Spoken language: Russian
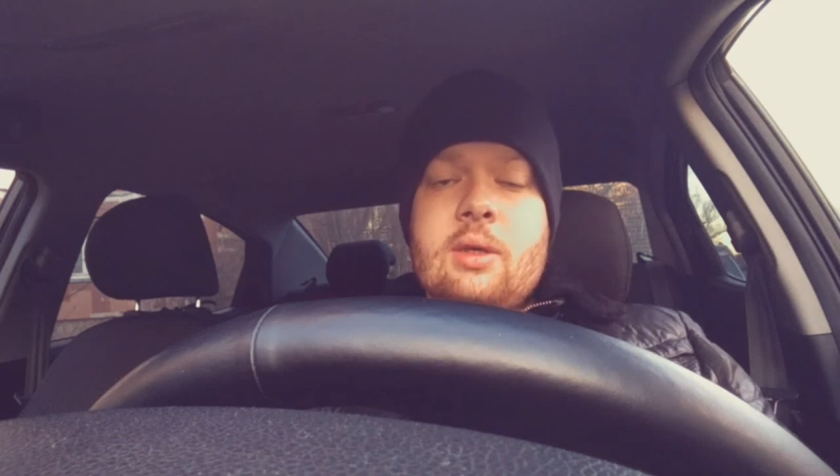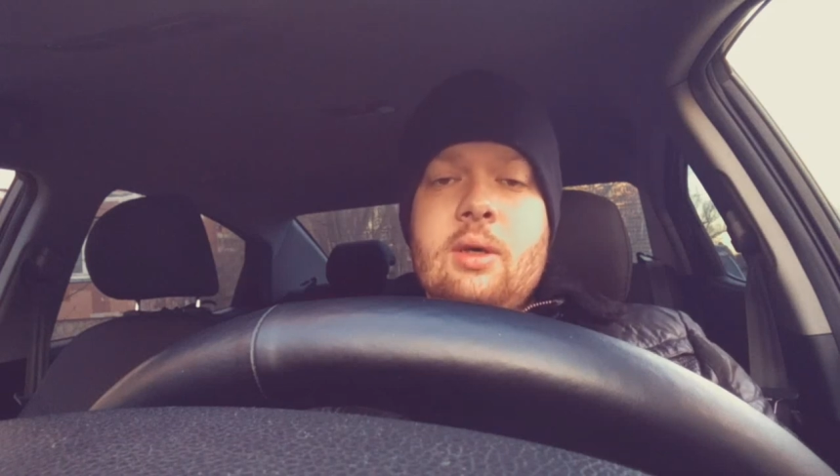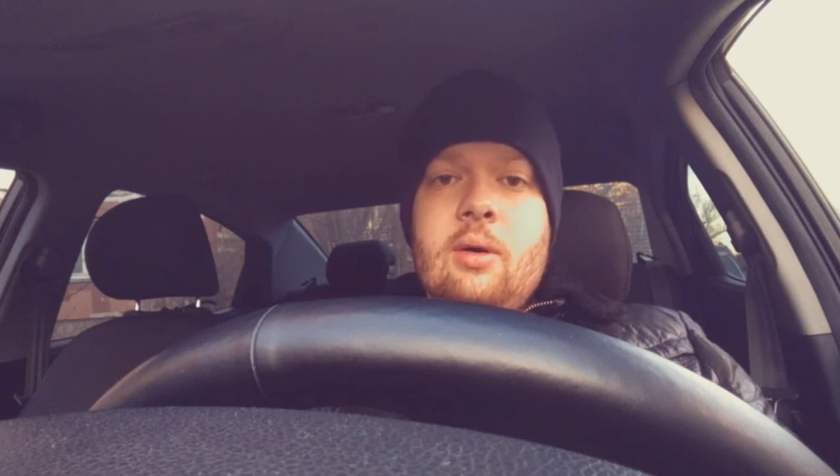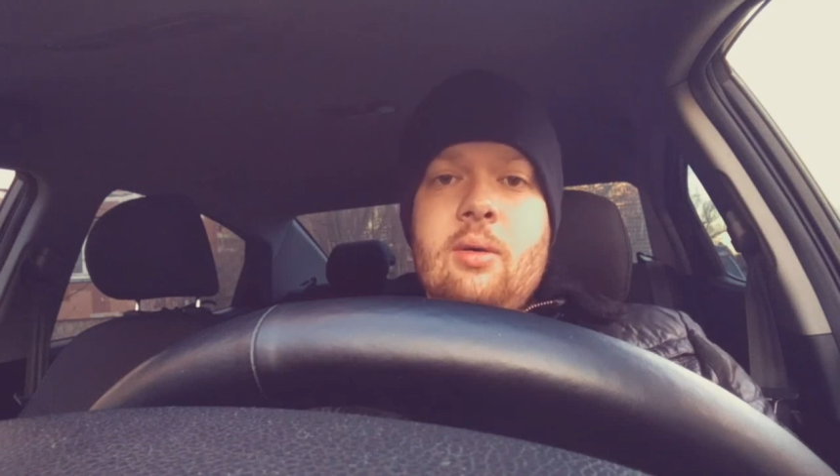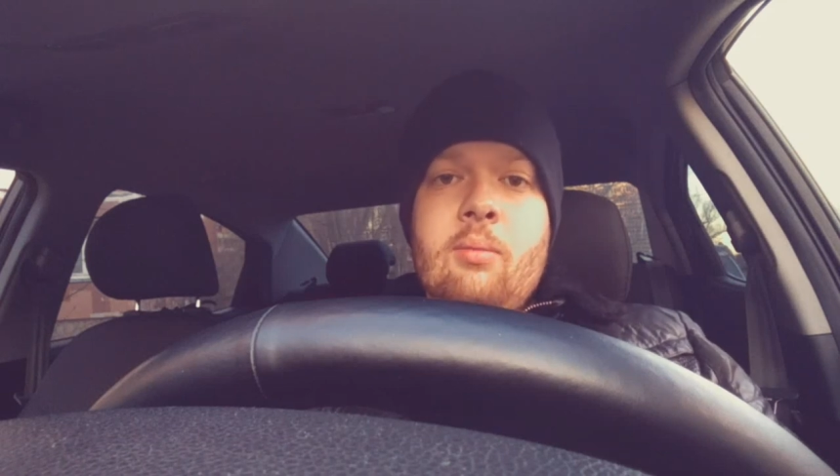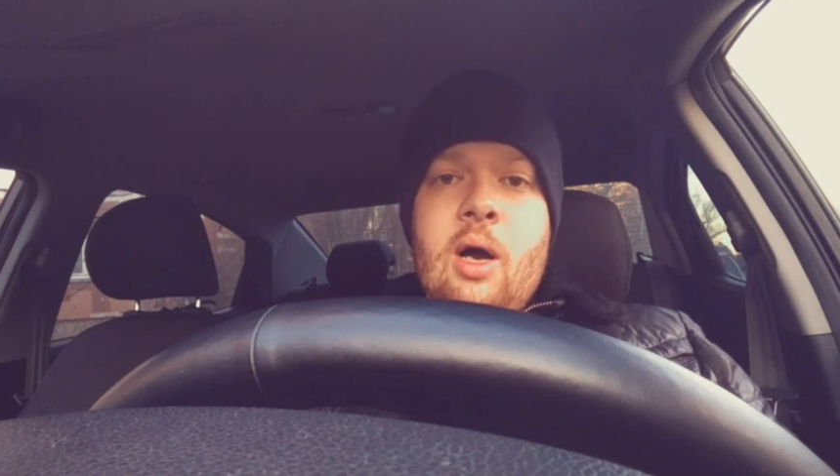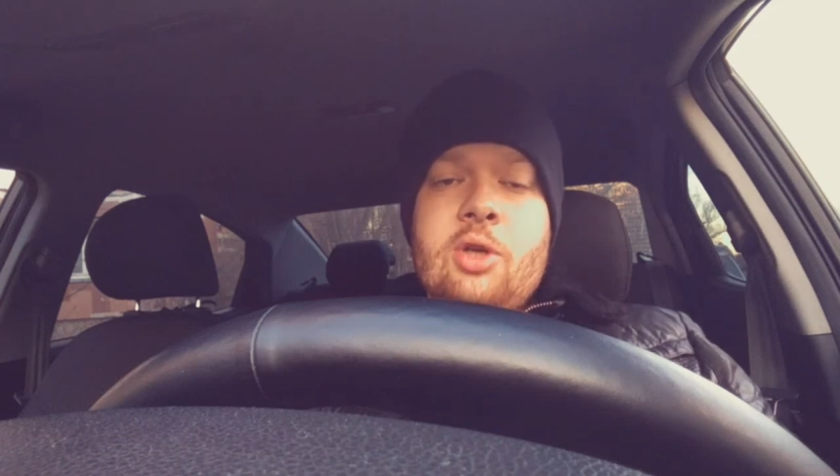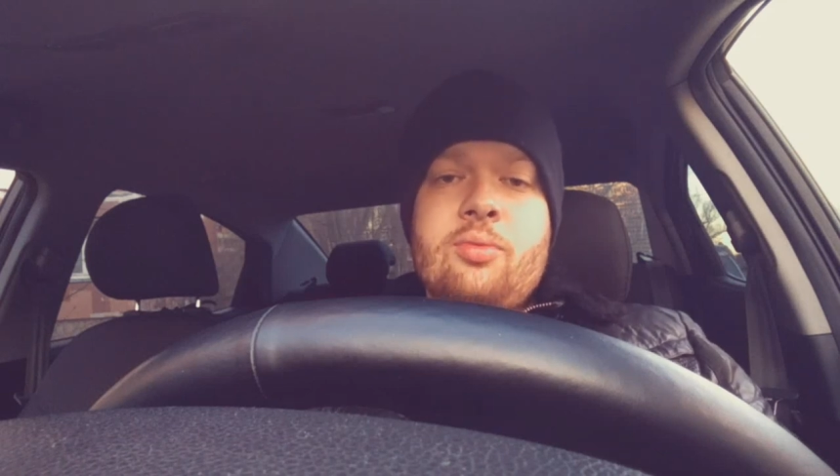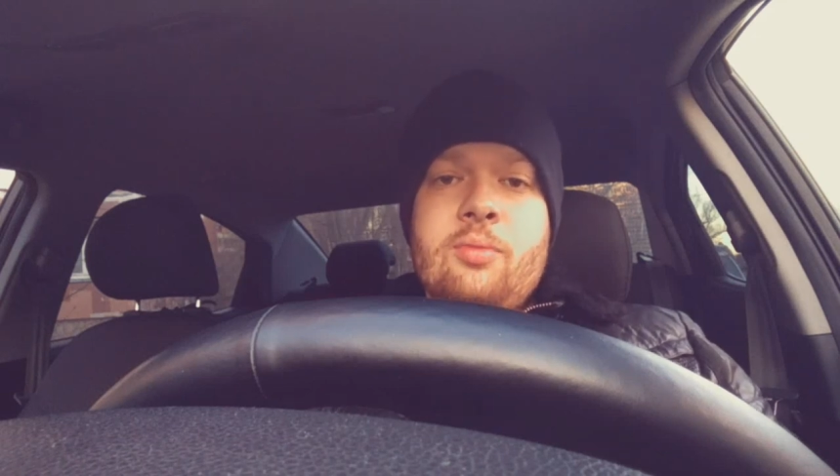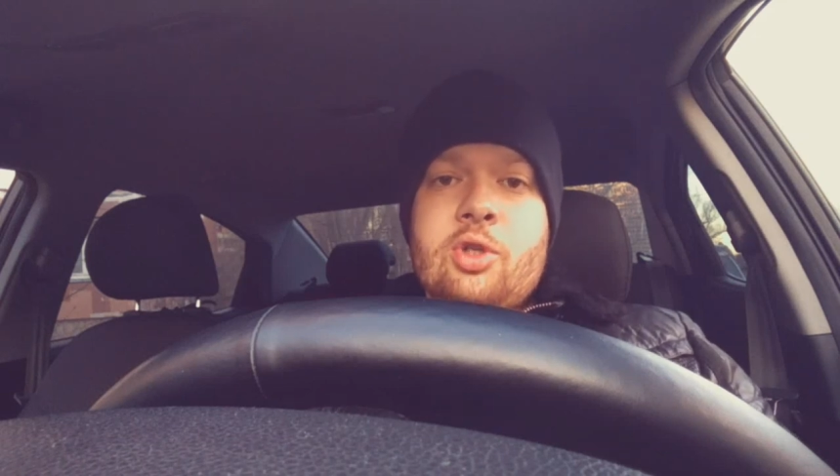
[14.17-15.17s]

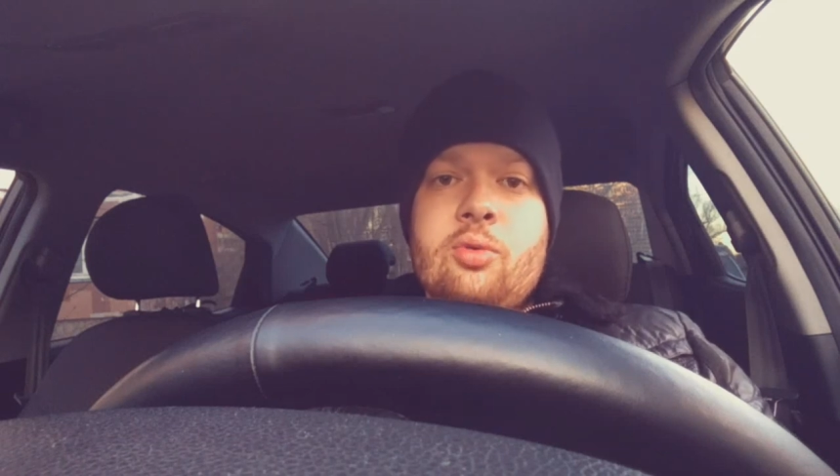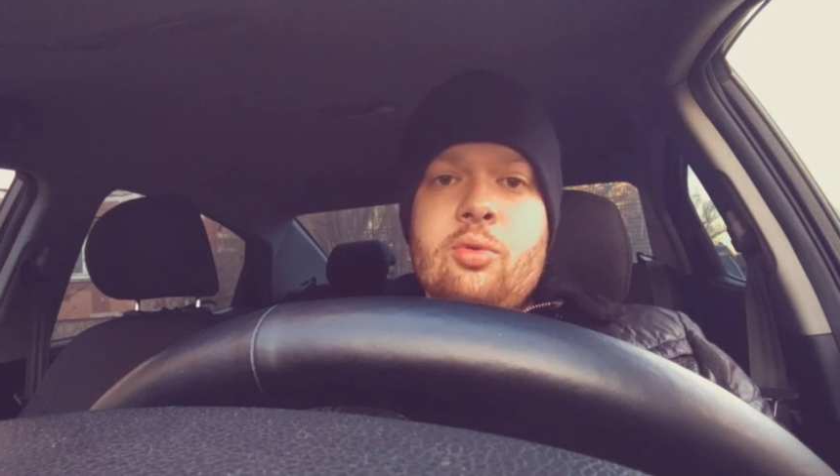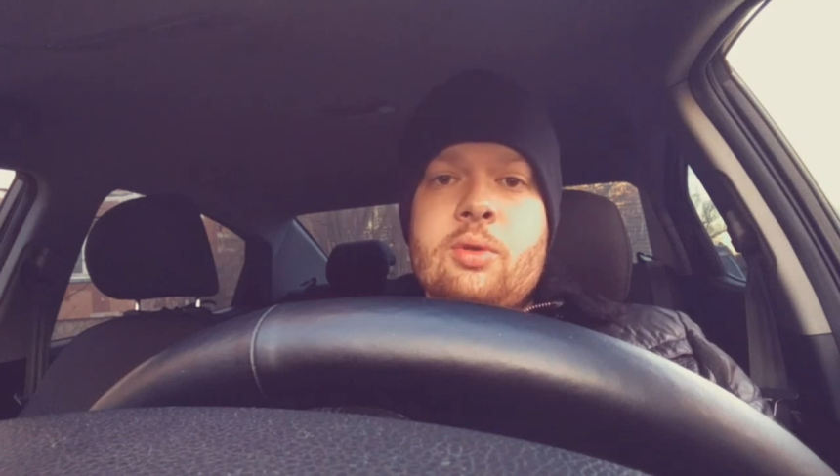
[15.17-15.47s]
матч между